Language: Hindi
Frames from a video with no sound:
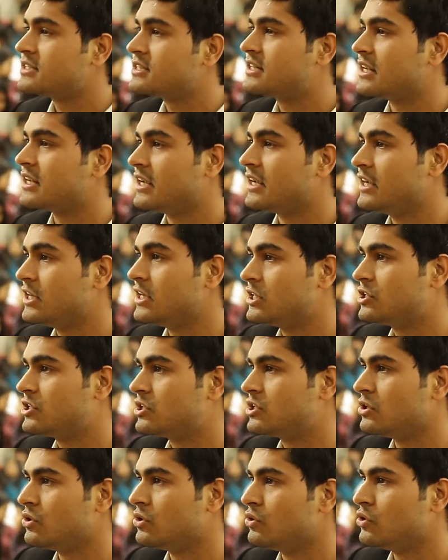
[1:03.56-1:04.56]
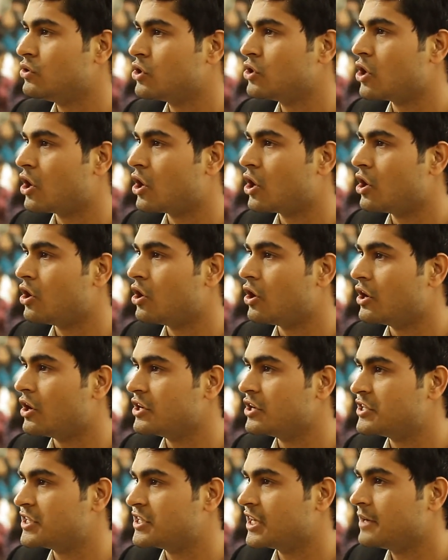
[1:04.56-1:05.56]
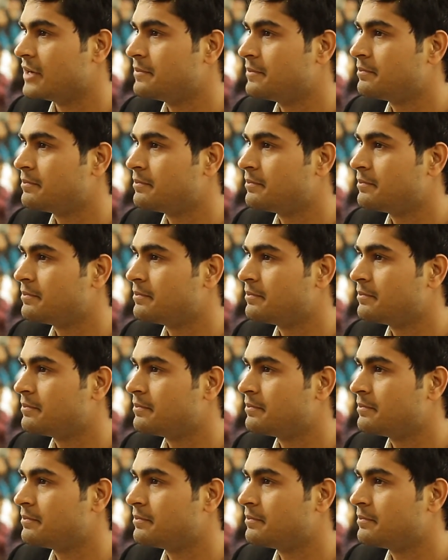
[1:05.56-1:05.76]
एस्पिरेशंस का रिफ्लेक्शन भी